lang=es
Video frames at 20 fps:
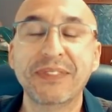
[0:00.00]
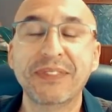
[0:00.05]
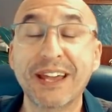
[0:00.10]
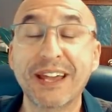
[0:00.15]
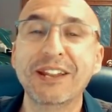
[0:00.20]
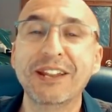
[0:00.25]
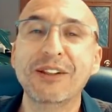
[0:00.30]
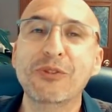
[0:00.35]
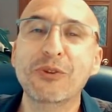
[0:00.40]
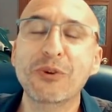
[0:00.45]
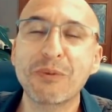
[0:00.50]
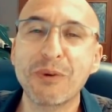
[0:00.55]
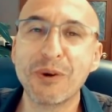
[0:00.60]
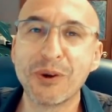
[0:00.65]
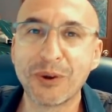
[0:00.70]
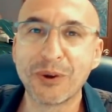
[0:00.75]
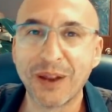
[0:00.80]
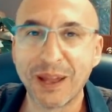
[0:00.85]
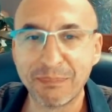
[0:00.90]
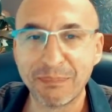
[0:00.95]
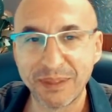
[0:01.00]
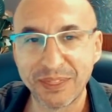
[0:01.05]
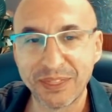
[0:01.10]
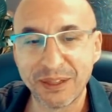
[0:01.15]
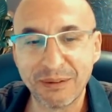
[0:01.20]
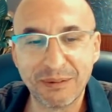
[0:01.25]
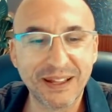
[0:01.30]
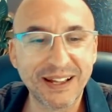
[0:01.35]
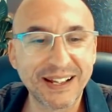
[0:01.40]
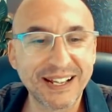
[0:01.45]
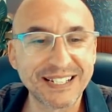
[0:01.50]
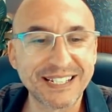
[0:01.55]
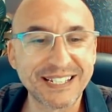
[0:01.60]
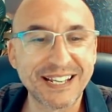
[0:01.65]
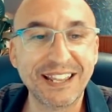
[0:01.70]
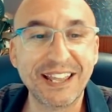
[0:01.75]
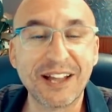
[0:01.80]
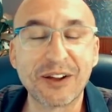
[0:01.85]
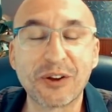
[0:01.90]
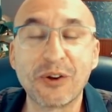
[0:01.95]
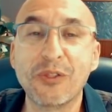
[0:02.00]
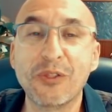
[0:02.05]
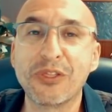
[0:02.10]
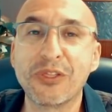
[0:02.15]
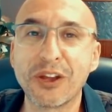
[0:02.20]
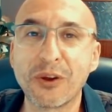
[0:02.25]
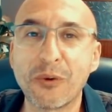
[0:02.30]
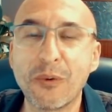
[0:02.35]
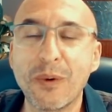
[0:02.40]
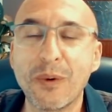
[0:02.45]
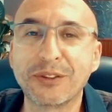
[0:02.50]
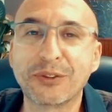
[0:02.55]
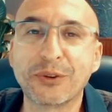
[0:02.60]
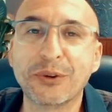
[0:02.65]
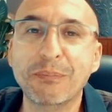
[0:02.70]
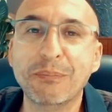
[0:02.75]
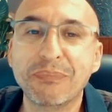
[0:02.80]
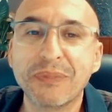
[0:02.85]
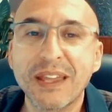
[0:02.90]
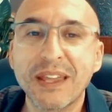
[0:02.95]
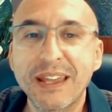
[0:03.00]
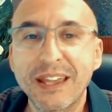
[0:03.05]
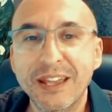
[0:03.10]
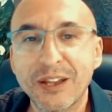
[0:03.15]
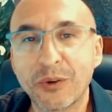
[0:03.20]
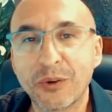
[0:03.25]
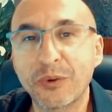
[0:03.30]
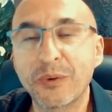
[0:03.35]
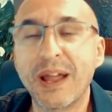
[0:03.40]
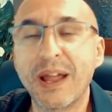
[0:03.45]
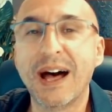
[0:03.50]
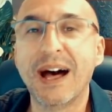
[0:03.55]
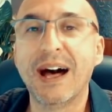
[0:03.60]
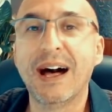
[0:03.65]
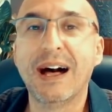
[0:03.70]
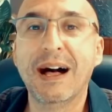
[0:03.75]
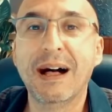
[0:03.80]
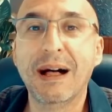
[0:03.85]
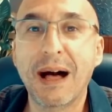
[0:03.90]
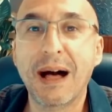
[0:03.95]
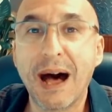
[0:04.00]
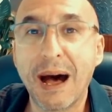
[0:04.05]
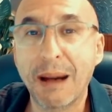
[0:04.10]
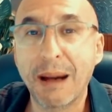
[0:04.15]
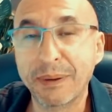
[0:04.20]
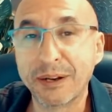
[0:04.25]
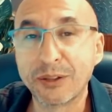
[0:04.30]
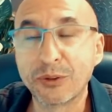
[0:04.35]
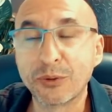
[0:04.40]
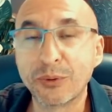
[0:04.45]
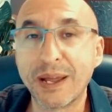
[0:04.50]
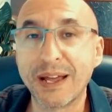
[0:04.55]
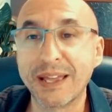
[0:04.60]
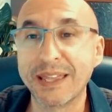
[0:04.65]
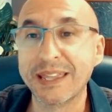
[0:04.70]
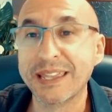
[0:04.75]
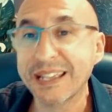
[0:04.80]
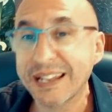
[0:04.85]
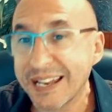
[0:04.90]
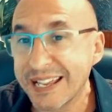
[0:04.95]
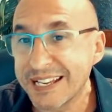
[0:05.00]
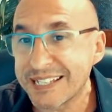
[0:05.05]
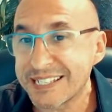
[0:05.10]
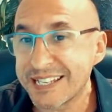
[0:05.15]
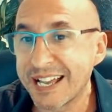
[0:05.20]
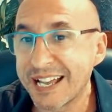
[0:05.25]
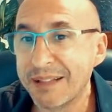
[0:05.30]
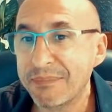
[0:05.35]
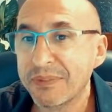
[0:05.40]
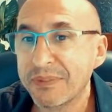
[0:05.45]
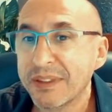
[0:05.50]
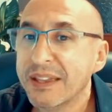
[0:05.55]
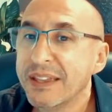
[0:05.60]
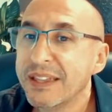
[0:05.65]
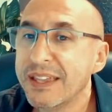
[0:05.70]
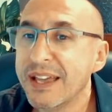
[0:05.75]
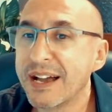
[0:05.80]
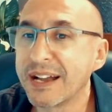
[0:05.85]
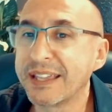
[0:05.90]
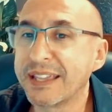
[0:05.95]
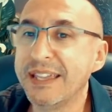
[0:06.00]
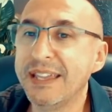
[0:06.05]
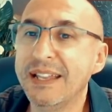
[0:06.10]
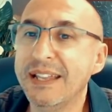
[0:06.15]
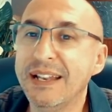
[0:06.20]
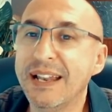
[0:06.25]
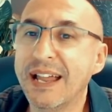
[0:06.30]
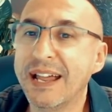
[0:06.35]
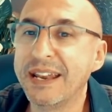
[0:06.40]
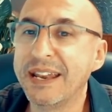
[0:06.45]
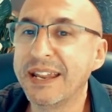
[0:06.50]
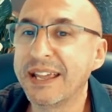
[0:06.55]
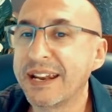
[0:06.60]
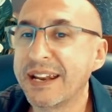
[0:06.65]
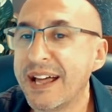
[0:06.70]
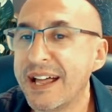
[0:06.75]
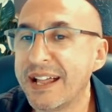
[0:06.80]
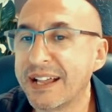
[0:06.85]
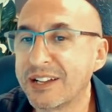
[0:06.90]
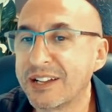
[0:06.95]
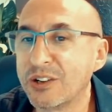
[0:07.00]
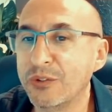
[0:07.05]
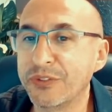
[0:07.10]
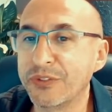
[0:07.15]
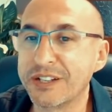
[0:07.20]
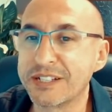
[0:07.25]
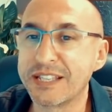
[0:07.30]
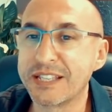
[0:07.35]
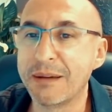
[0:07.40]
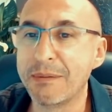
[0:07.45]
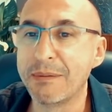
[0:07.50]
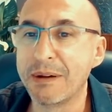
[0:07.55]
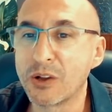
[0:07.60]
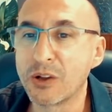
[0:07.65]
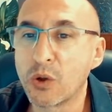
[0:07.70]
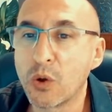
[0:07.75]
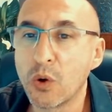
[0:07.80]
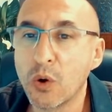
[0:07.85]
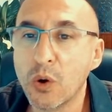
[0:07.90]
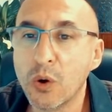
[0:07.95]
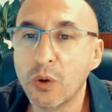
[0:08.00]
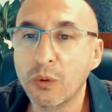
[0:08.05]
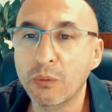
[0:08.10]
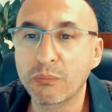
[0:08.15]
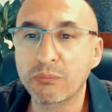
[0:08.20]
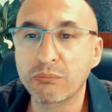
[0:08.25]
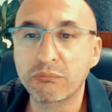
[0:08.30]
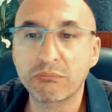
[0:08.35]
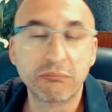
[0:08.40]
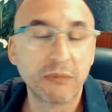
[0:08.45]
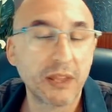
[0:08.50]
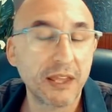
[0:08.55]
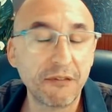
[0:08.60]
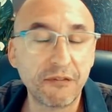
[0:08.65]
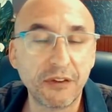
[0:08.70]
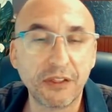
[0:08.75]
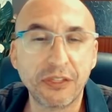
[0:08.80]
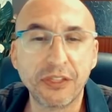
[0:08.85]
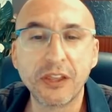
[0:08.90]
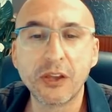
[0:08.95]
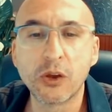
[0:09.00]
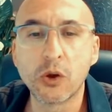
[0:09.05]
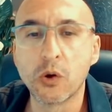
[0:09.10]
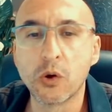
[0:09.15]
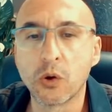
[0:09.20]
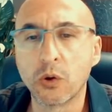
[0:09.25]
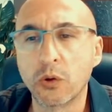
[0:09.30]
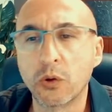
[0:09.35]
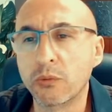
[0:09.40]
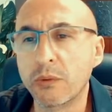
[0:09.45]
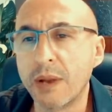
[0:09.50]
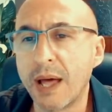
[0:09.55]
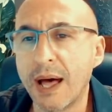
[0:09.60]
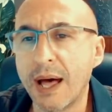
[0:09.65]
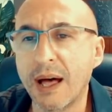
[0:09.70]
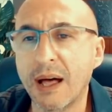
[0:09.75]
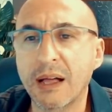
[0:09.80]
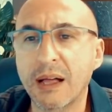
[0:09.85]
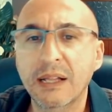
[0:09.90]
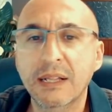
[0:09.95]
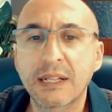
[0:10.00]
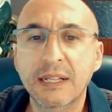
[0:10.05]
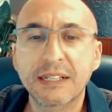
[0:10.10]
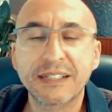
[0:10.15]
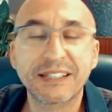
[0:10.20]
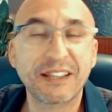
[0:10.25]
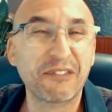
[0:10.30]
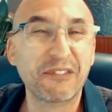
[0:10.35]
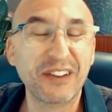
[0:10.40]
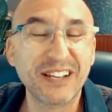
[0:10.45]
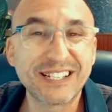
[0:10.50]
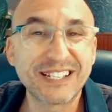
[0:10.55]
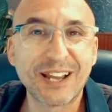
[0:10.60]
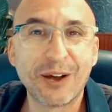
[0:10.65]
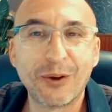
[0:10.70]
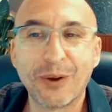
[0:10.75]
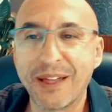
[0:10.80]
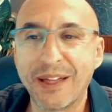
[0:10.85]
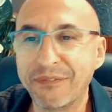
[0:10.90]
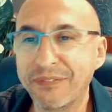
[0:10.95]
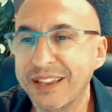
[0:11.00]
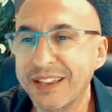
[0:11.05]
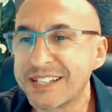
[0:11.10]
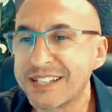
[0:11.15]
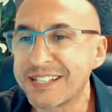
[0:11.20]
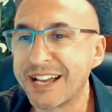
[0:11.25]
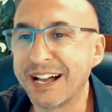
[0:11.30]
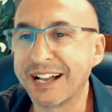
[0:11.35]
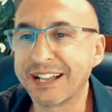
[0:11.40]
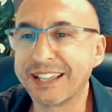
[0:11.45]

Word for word: Daniel Dubov con las piezas blancas salía con C4, con una apertura inglesa y aquí las negras contestaban con F5, con una defensa holandesa.